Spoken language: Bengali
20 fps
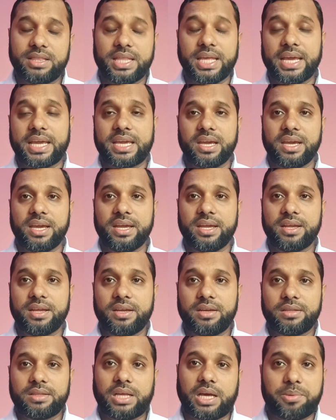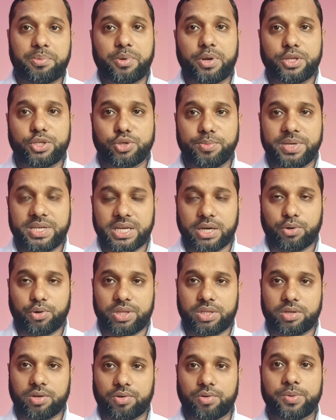দেখে তারপরে জমিটা
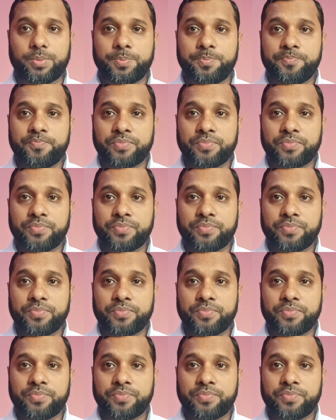খরিদ করুন